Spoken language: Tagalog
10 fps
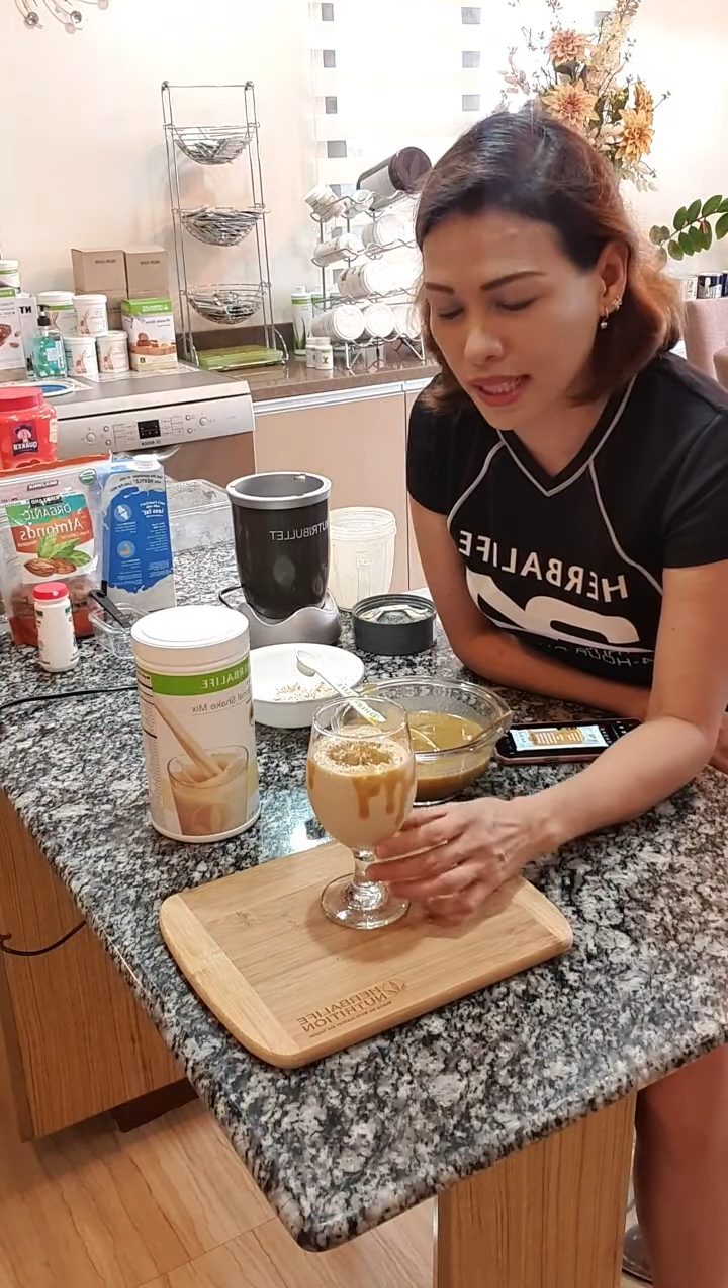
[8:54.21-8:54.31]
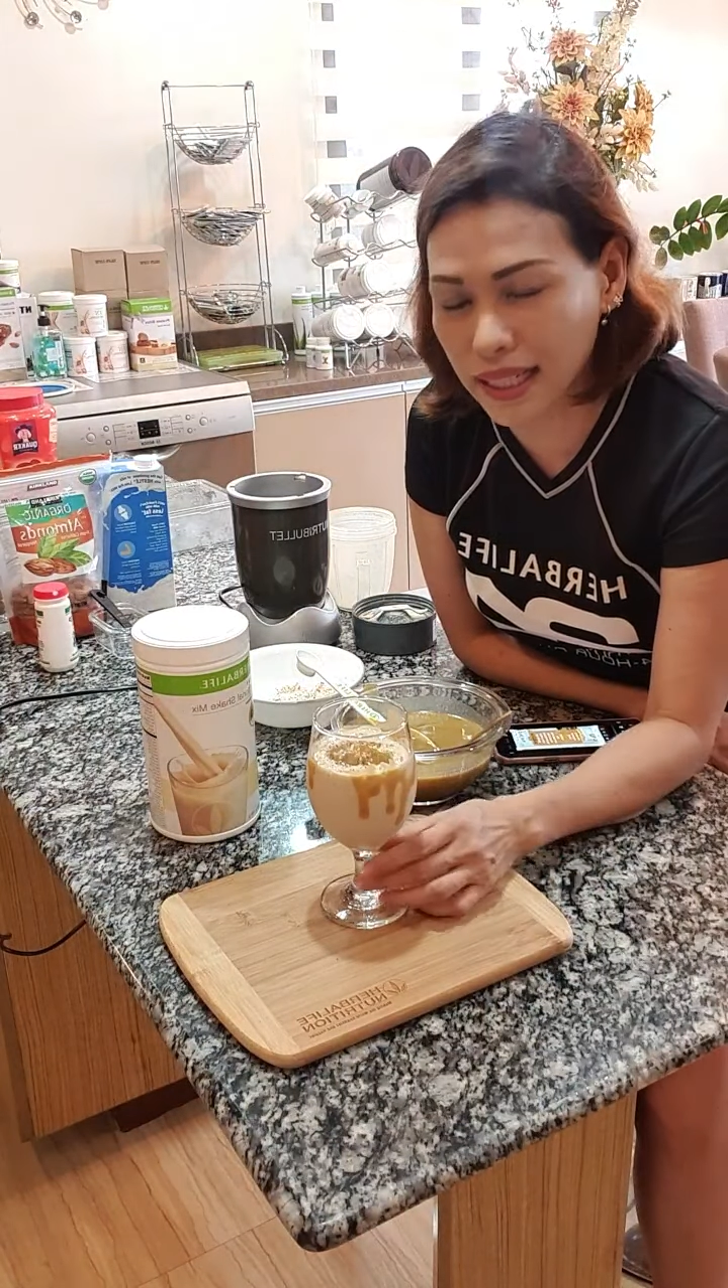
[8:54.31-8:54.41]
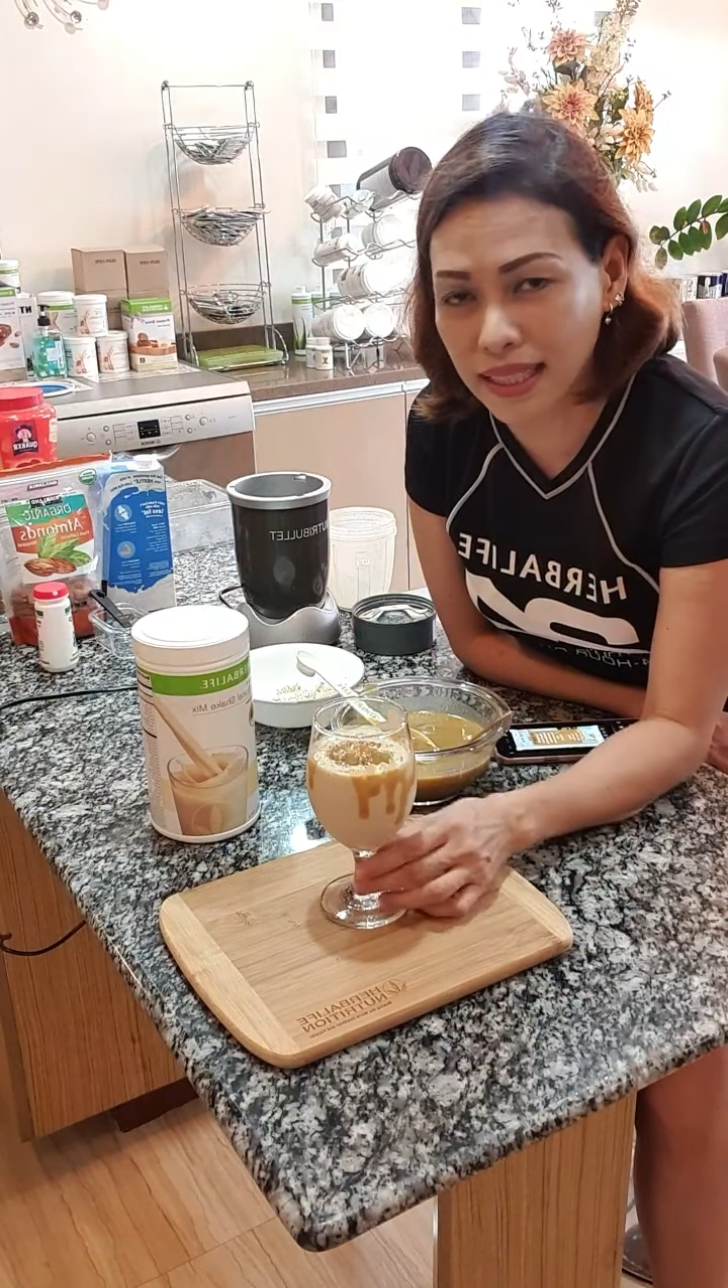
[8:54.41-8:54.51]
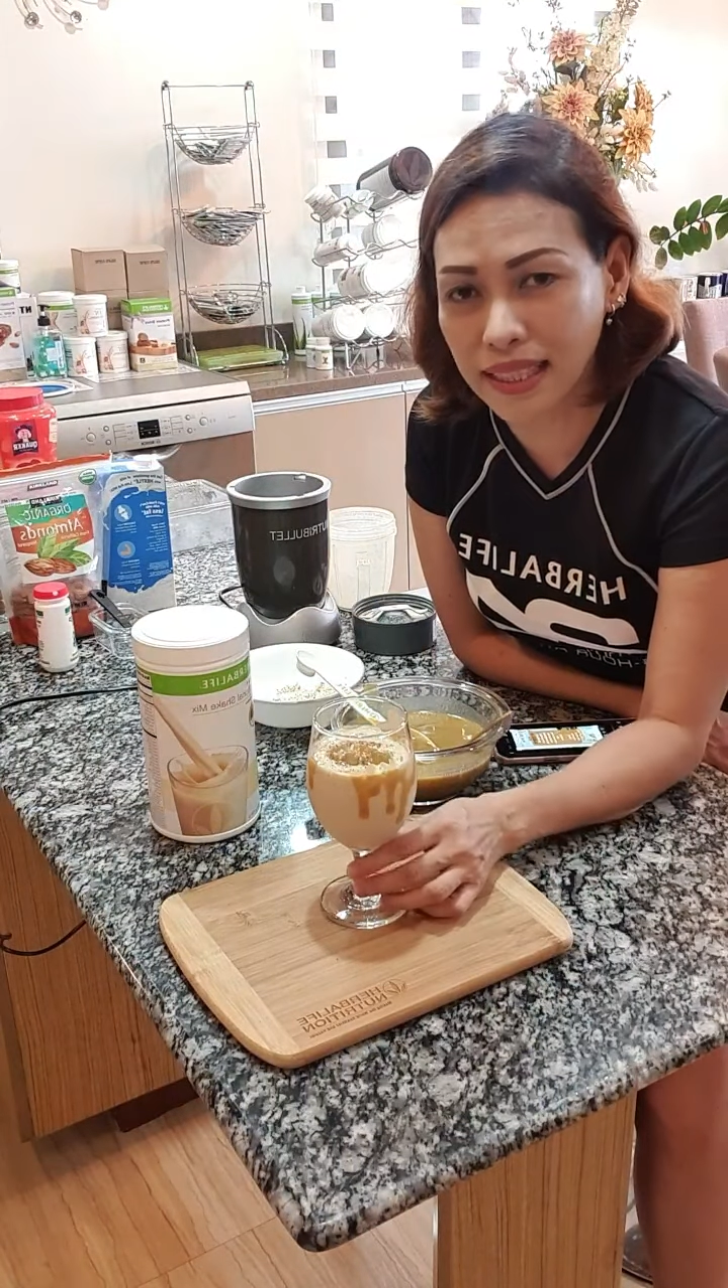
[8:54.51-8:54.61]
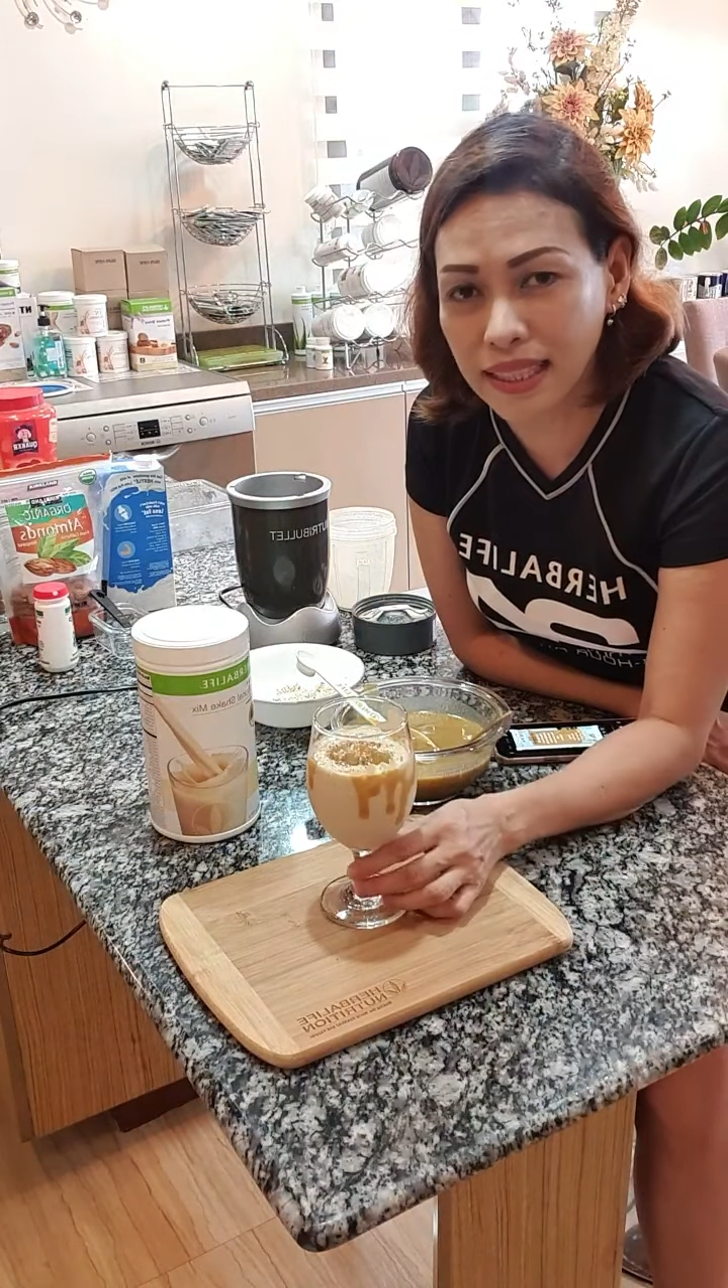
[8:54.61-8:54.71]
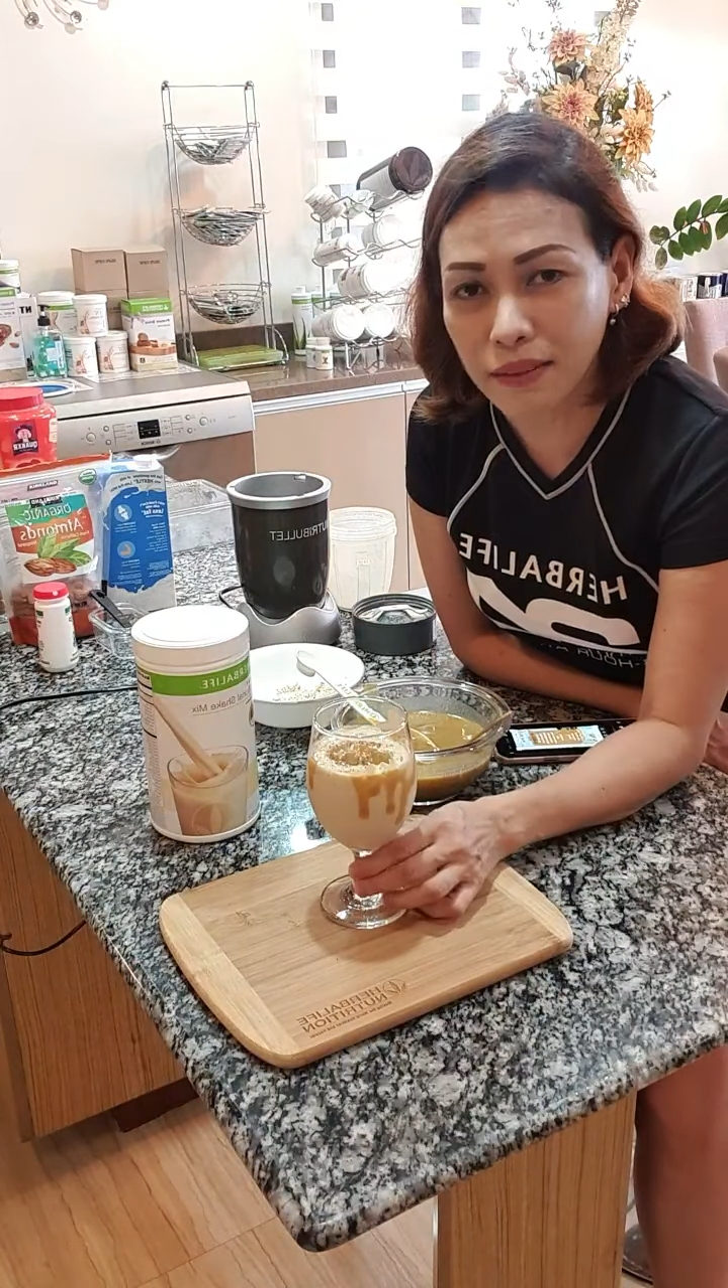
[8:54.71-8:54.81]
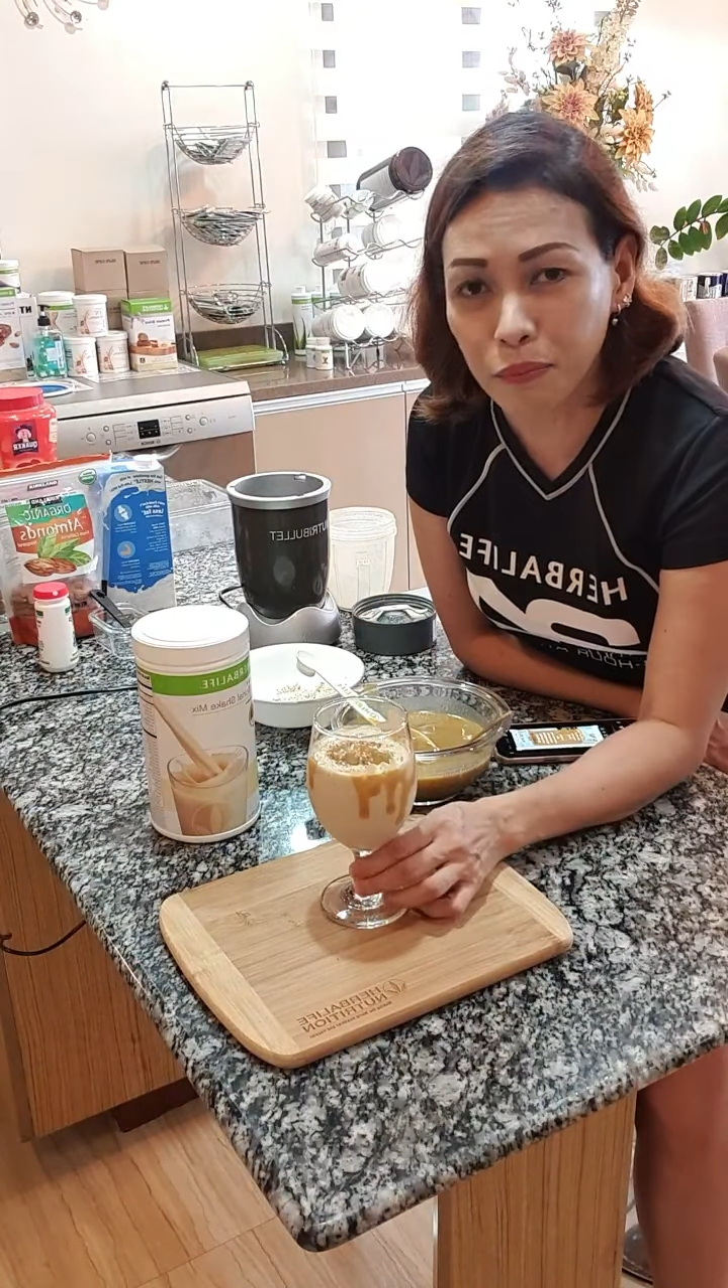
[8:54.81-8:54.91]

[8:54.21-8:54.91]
ani